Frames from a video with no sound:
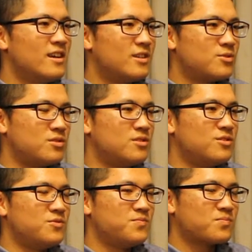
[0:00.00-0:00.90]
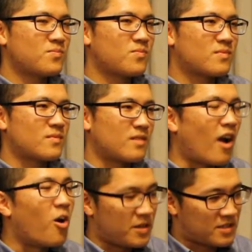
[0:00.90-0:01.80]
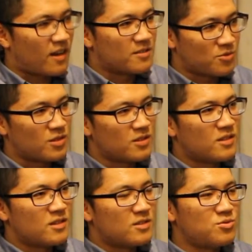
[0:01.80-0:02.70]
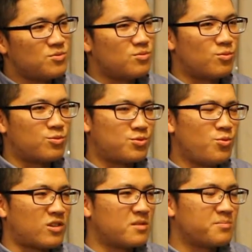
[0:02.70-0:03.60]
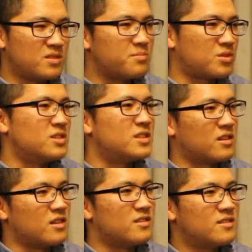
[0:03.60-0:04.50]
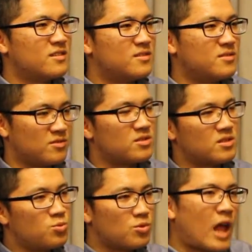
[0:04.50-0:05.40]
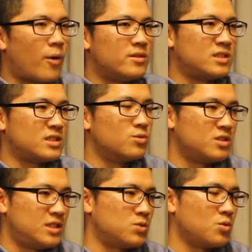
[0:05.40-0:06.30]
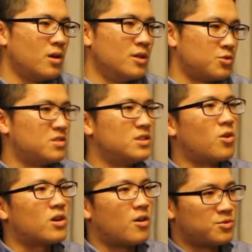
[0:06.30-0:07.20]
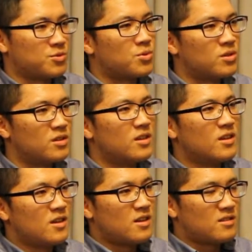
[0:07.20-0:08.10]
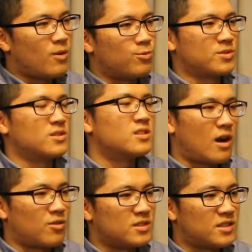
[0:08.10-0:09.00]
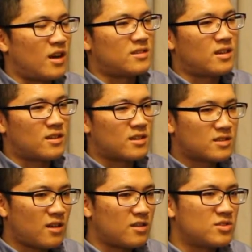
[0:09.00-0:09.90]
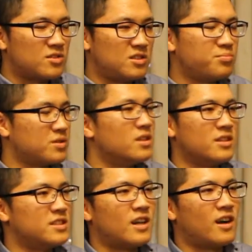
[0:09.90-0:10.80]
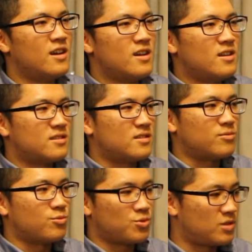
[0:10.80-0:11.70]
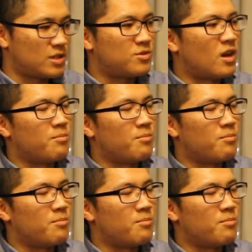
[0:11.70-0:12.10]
就是还好没上，对。因为我觉得我好像真的不是很想念，只是我的大环境跟我的细作，全世界都在考研究所，哎，那我就跟着考了一下。那当然成绩不是很理想，那我就直接去当